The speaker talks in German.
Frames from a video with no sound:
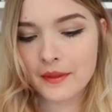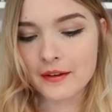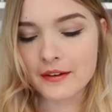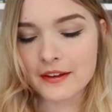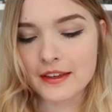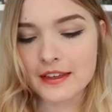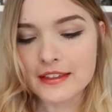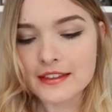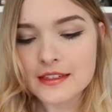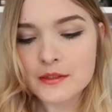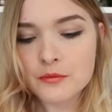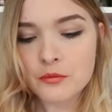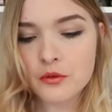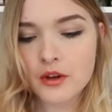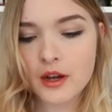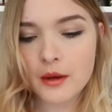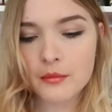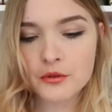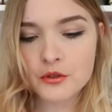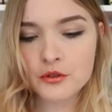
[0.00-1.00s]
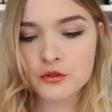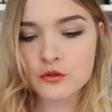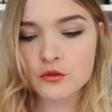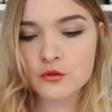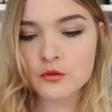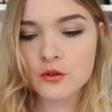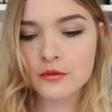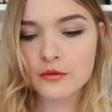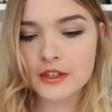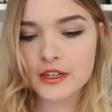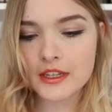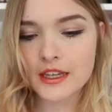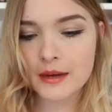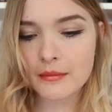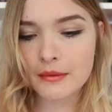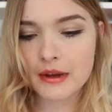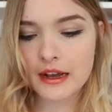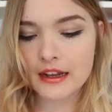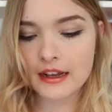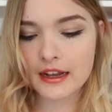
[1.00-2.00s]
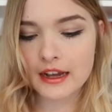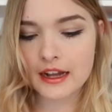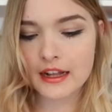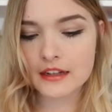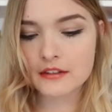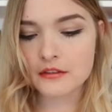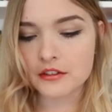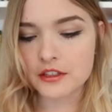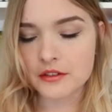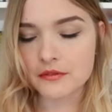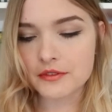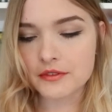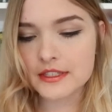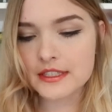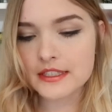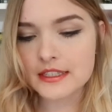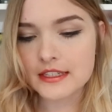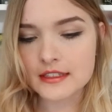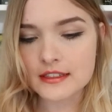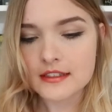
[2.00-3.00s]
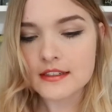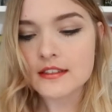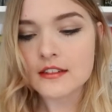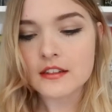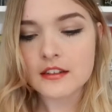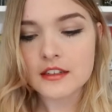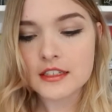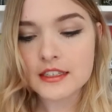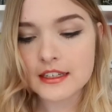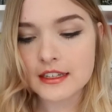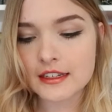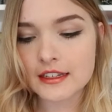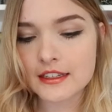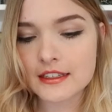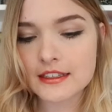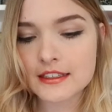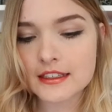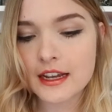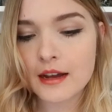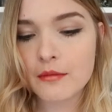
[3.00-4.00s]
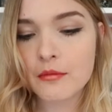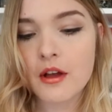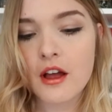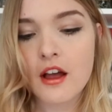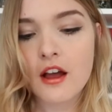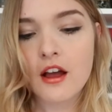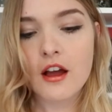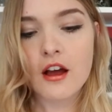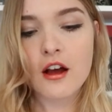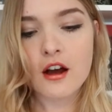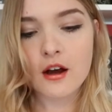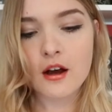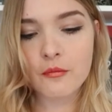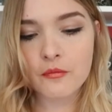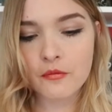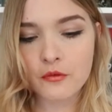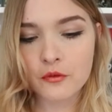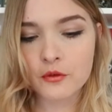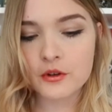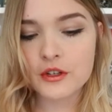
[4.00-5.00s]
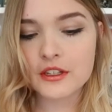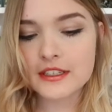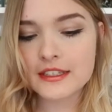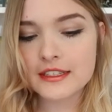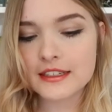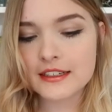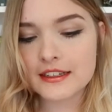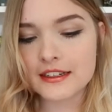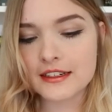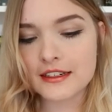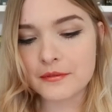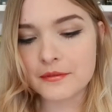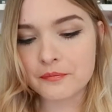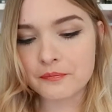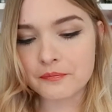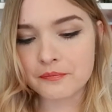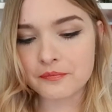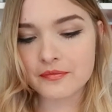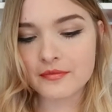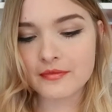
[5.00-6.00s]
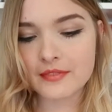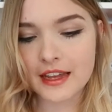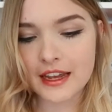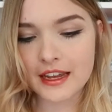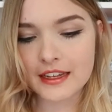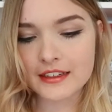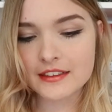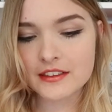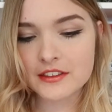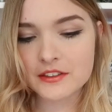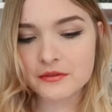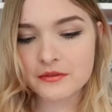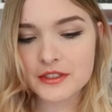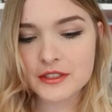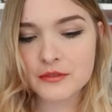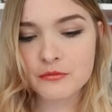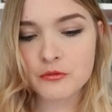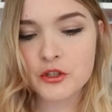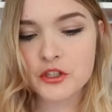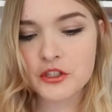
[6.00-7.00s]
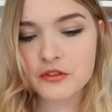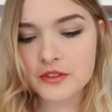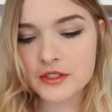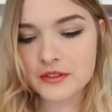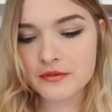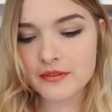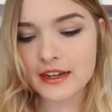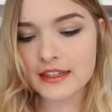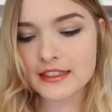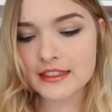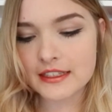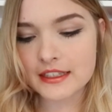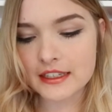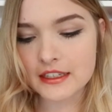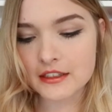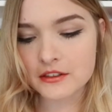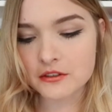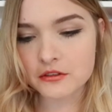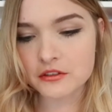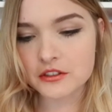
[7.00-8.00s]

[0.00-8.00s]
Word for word: Okay, das Buch habe ich schon so oft in die Kamera gehalten und ihr wisst, dass ich es noch nicht gelesen habe. Obwohl ich ähm, eigentlich wissen möchte, wie es weitergeht.